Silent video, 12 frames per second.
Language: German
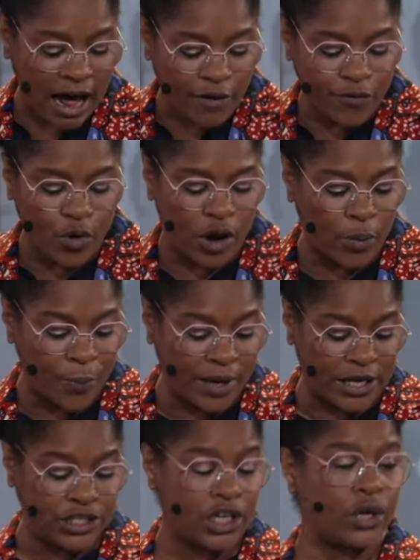
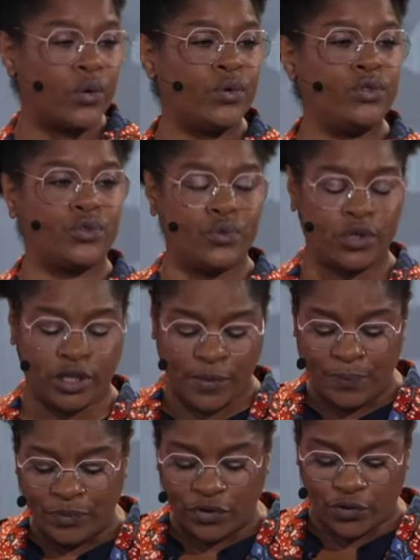afroeuropäischer
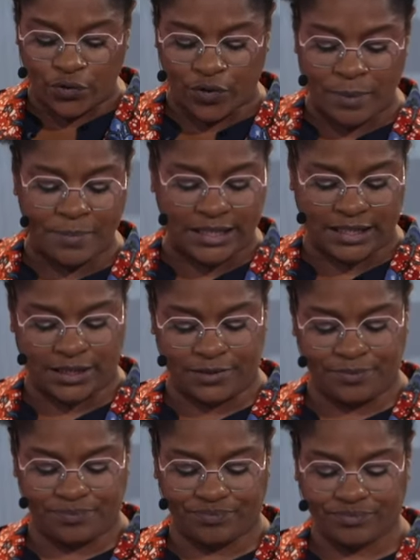Kultur zu
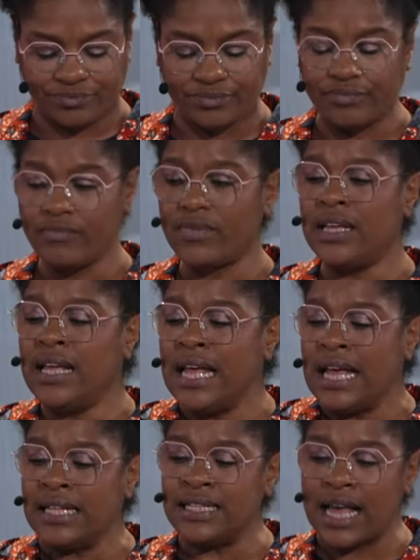vermitteln.
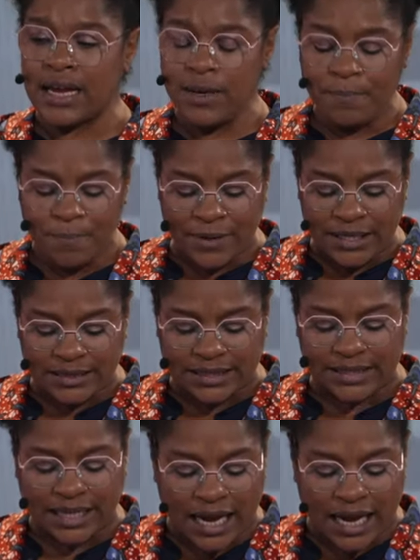In seinem Bild